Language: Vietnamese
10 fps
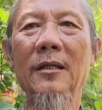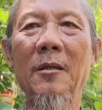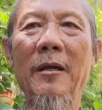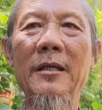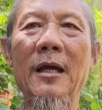
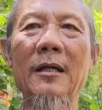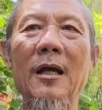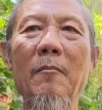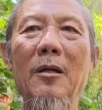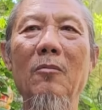Thì bây giờ
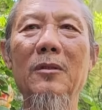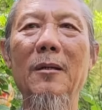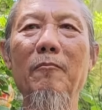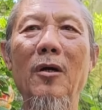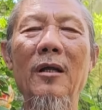rơ bên ông
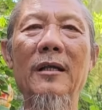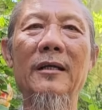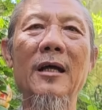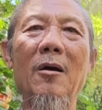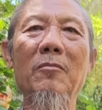Trump nói
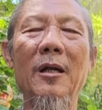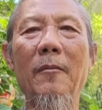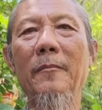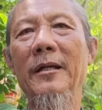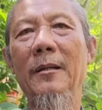là rơ ông
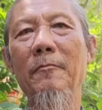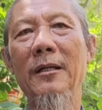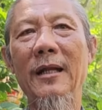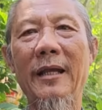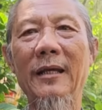Joe Biden
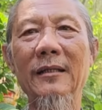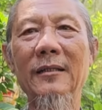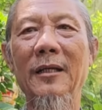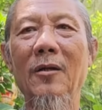bên đây á, thì